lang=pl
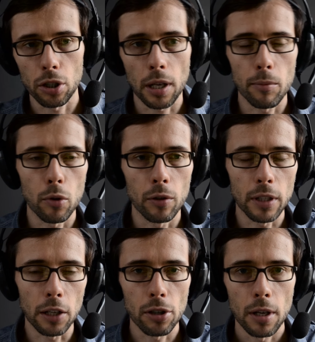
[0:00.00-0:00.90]
troszeczkę było
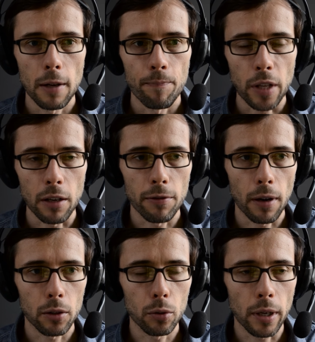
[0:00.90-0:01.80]
widać
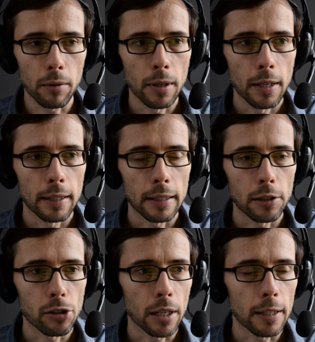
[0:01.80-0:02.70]
fakturę
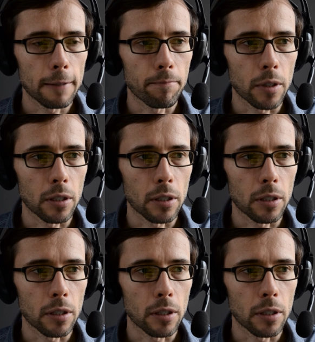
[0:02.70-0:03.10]
tej ściany,